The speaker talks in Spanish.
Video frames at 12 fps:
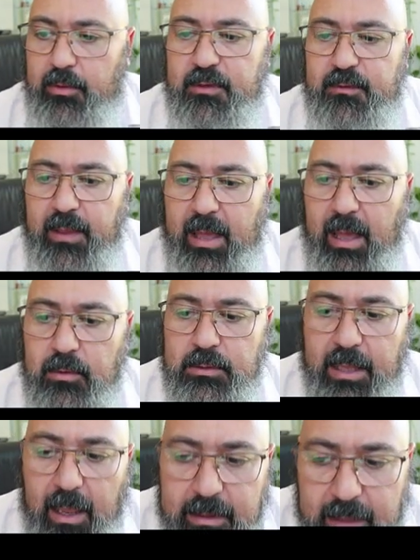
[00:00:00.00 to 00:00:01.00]
Entonces, fijaos
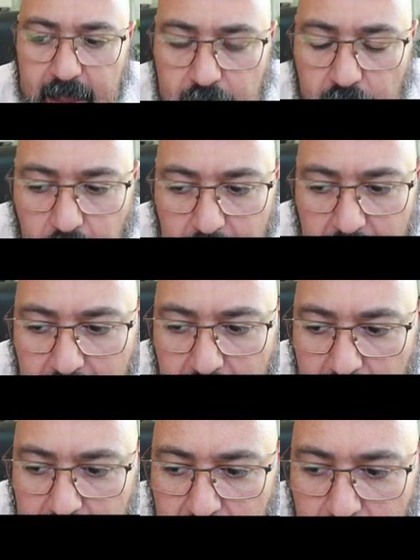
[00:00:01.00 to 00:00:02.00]
que ahí tengo la,